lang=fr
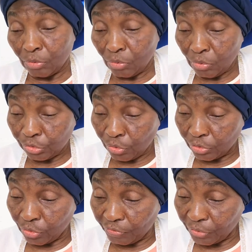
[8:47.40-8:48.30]
nous,
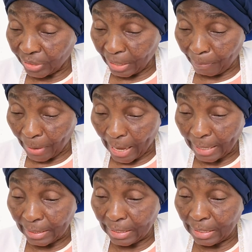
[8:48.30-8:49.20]
je, voudrais
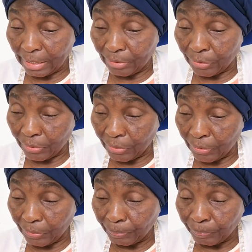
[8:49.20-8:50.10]
parler
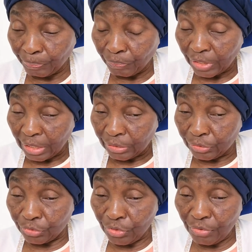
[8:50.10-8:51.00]
de
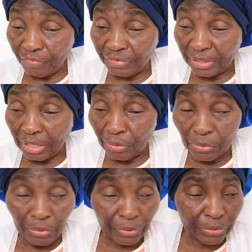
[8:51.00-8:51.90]
d'une
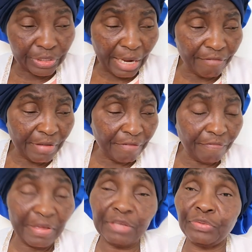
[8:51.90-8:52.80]
vidéo que j'avais
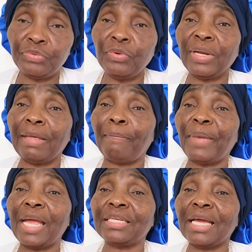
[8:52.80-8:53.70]
faite sur les
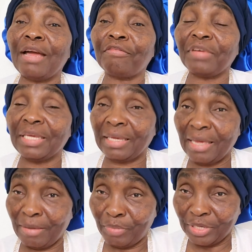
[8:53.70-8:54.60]
pannes
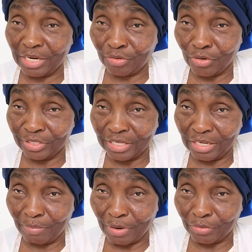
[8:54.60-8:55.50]
africains Peut-être qu'on ne
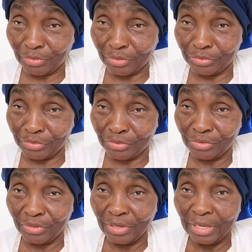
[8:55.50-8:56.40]
s'était pas entendu.